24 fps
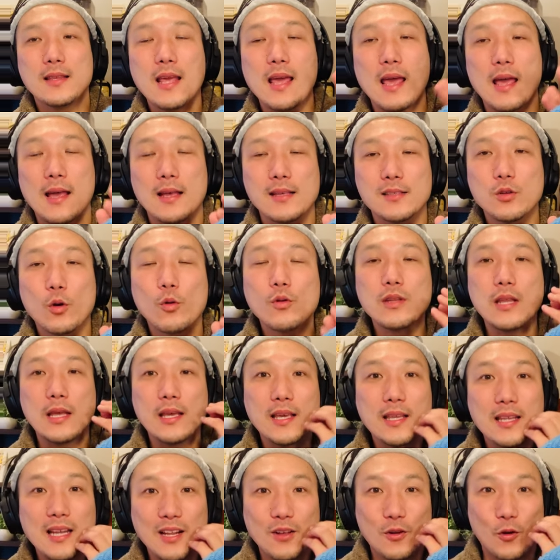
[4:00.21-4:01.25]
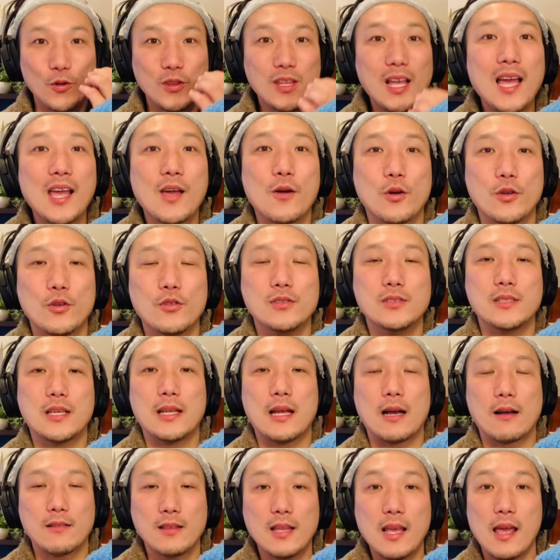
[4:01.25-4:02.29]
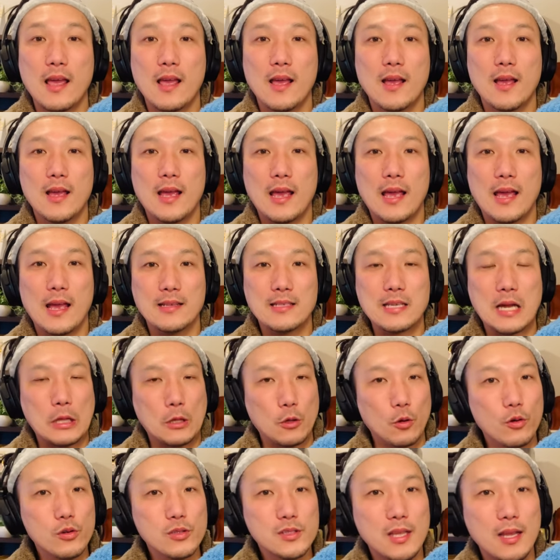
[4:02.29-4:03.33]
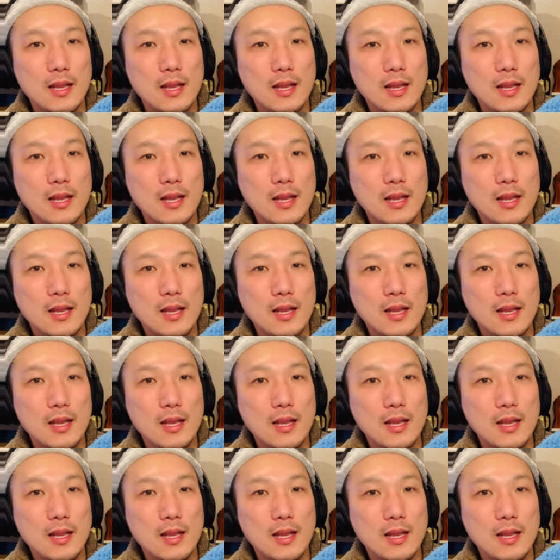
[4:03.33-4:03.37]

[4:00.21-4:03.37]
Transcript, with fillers: でそこでいきなり答えを言うんじゃなくて、えー、じゃあどうし